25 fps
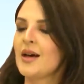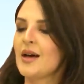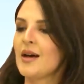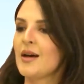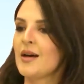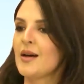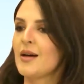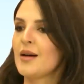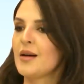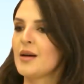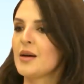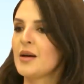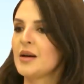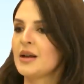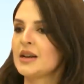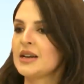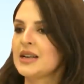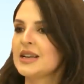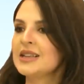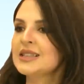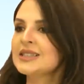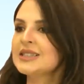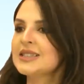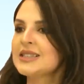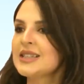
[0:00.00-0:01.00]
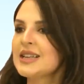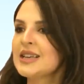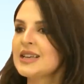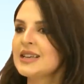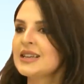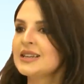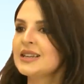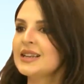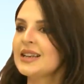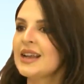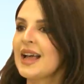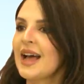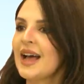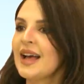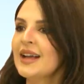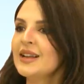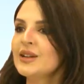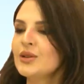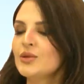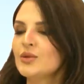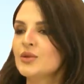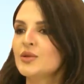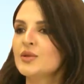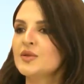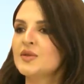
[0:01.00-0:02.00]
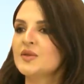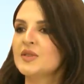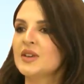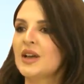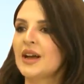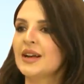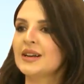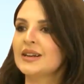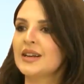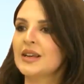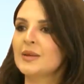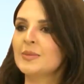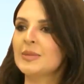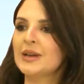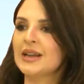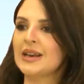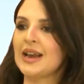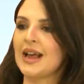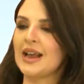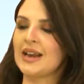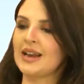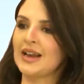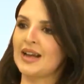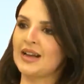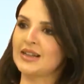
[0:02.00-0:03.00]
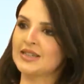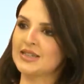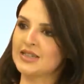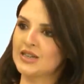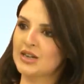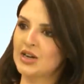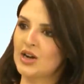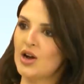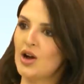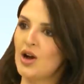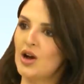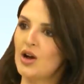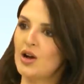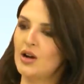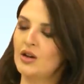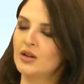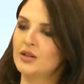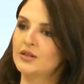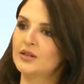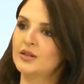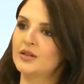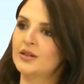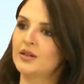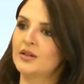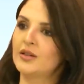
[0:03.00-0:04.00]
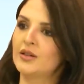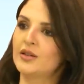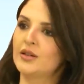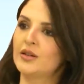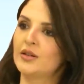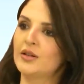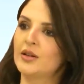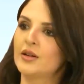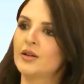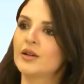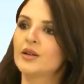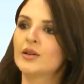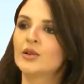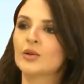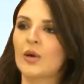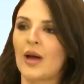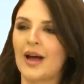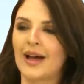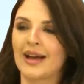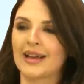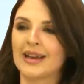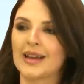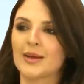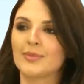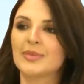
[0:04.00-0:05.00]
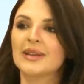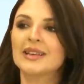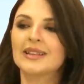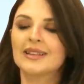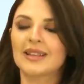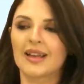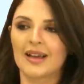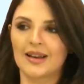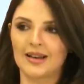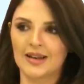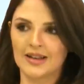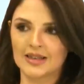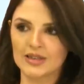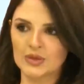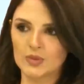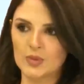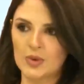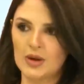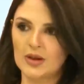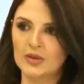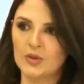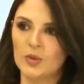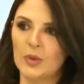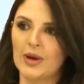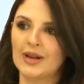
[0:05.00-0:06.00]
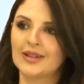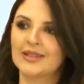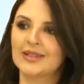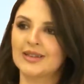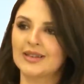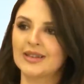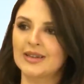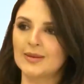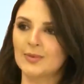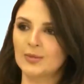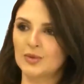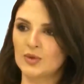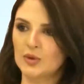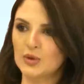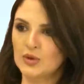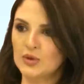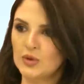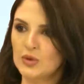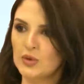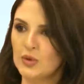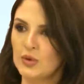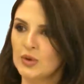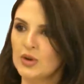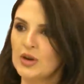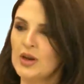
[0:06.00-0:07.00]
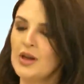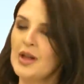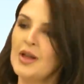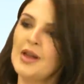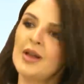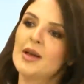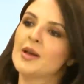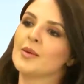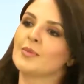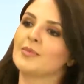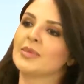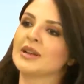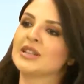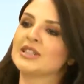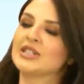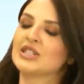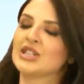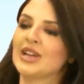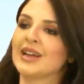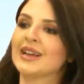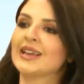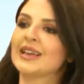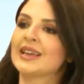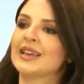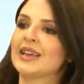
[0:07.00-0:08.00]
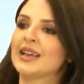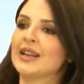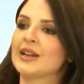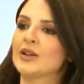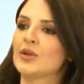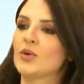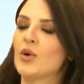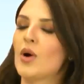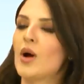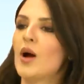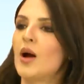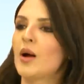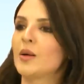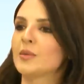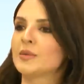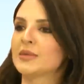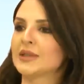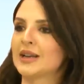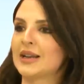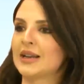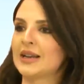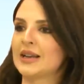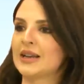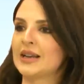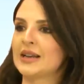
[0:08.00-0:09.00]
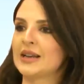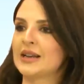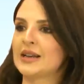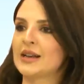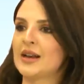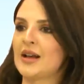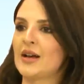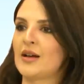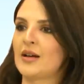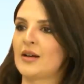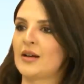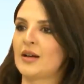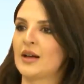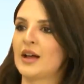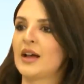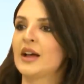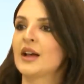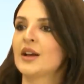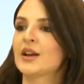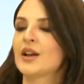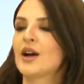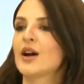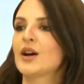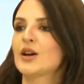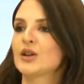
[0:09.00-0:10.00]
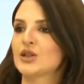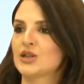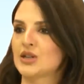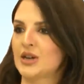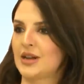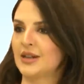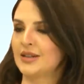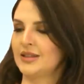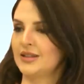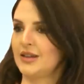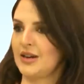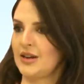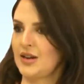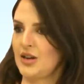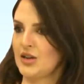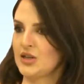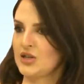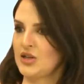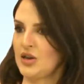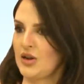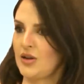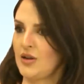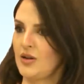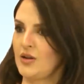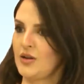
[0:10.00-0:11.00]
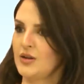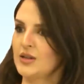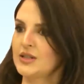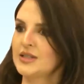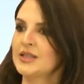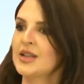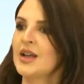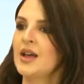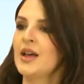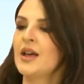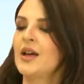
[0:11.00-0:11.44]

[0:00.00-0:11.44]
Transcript: آه الإنسان لأنه في عنا يمكن هالاعتقاد آه أنه أغلبية هالأصوات وقت اللي بتصدر بتشكل نوع من الإحراج عند الأشخاص